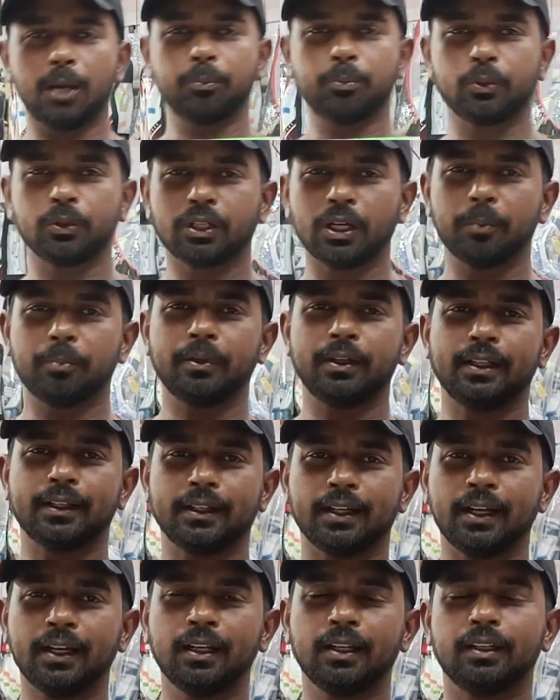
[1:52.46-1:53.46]
आपको क्या
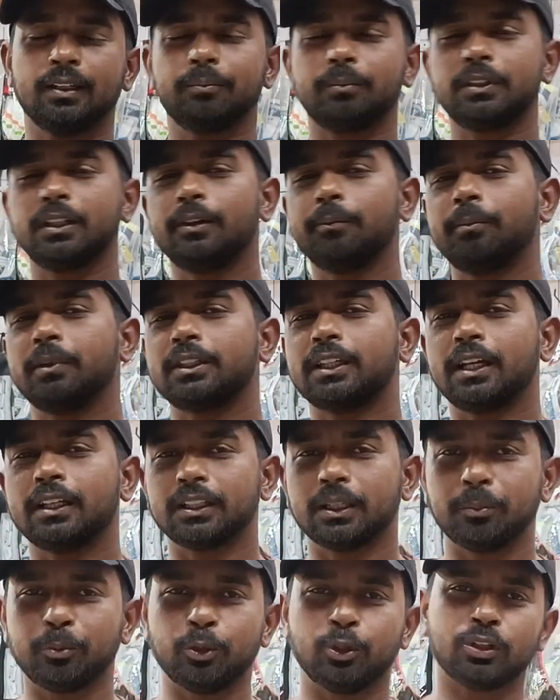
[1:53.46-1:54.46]
पड़ेगा
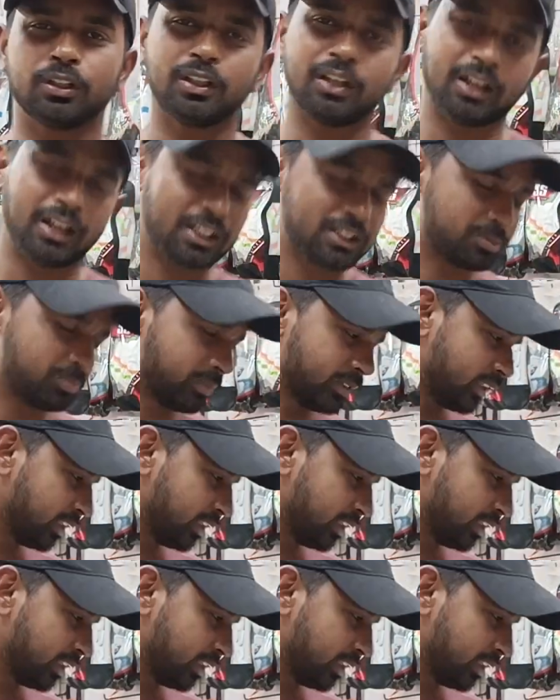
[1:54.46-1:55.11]
बताएंगे वीडियो के लास्ट